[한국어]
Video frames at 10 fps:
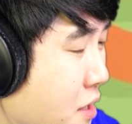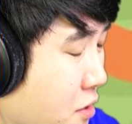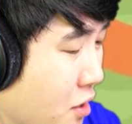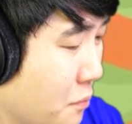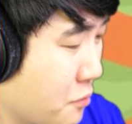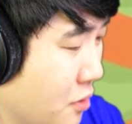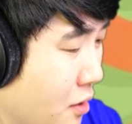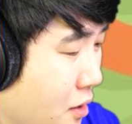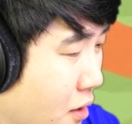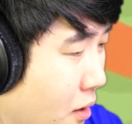환자들이
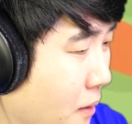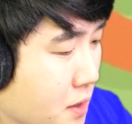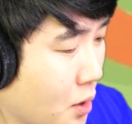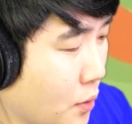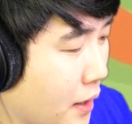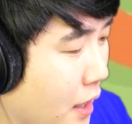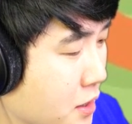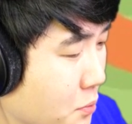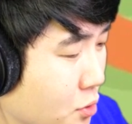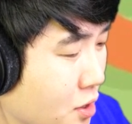없어? 자, 외래
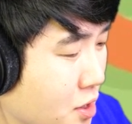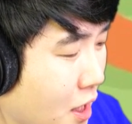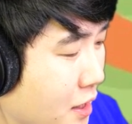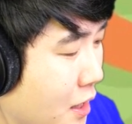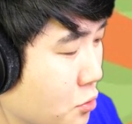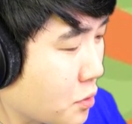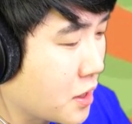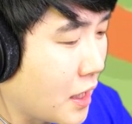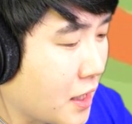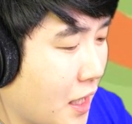환자분들은 최대한 좀
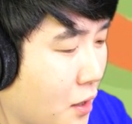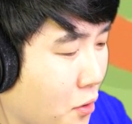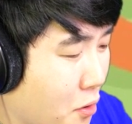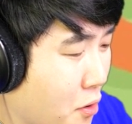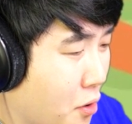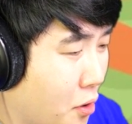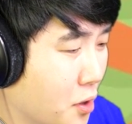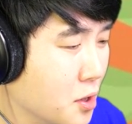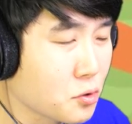기다리게 하고